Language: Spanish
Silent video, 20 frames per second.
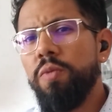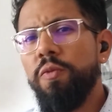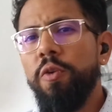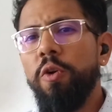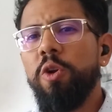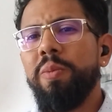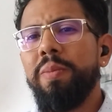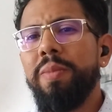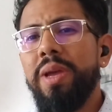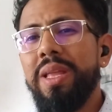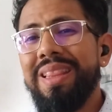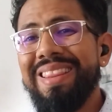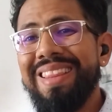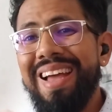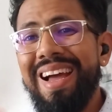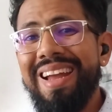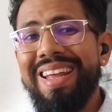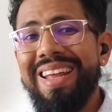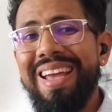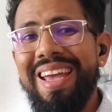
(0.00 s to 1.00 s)

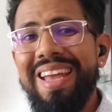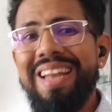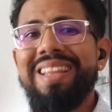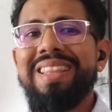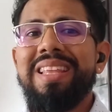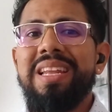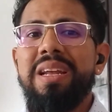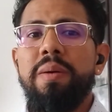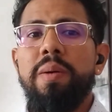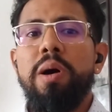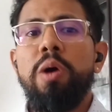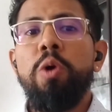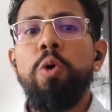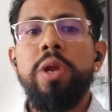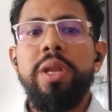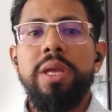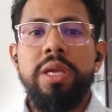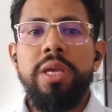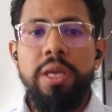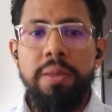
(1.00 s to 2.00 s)
Fomentar el
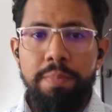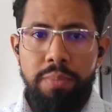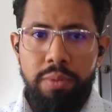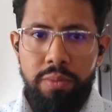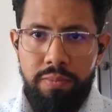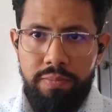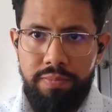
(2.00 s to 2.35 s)
trabajo en equipo.